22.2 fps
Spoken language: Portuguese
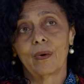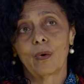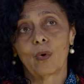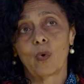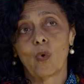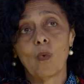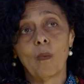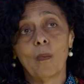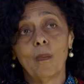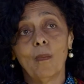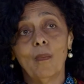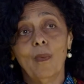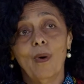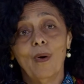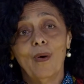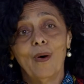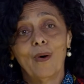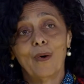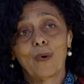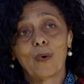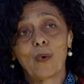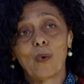com,
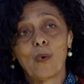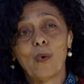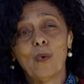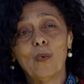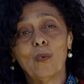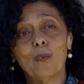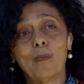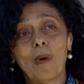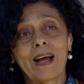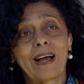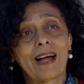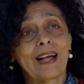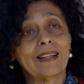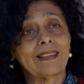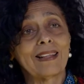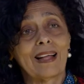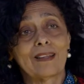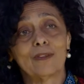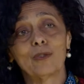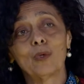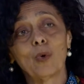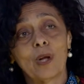com uma
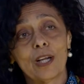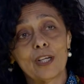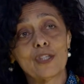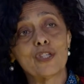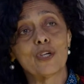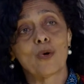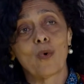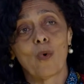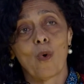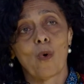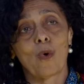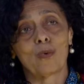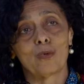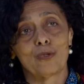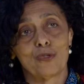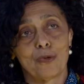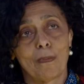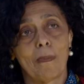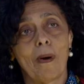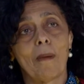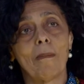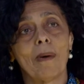catadora de coco
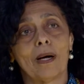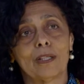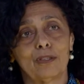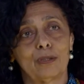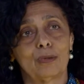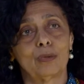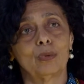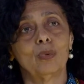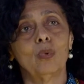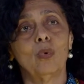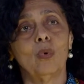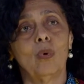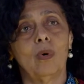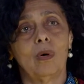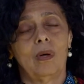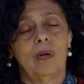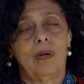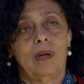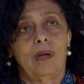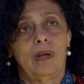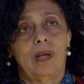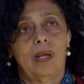de babaçu
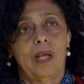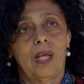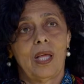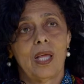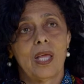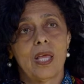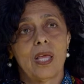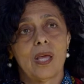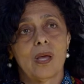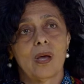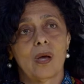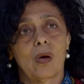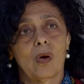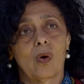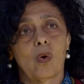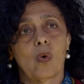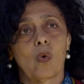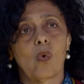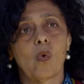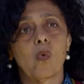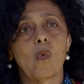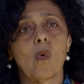
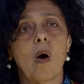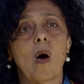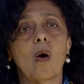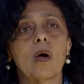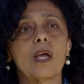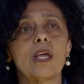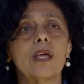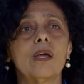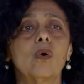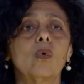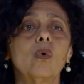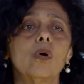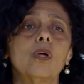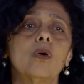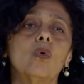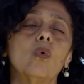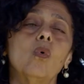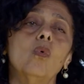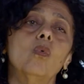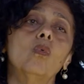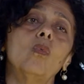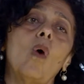com, e, e
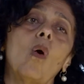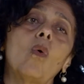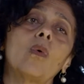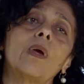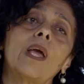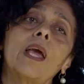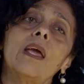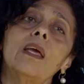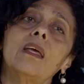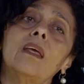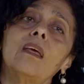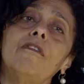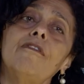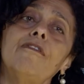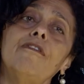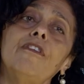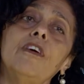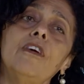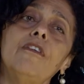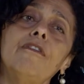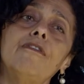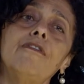com alguém que
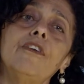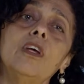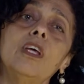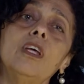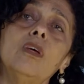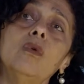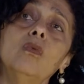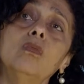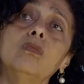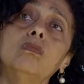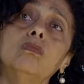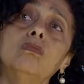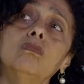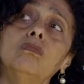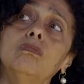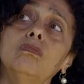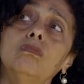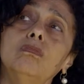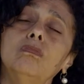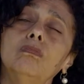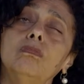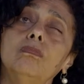vive e
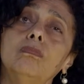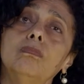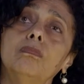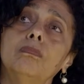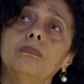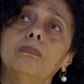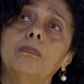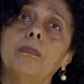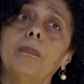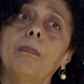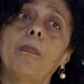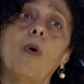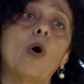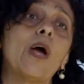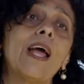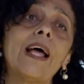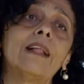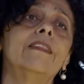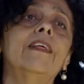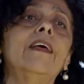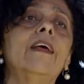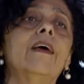um
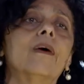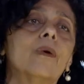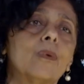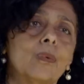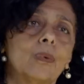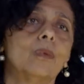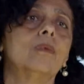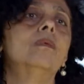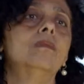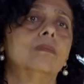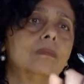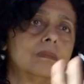boiadeiro?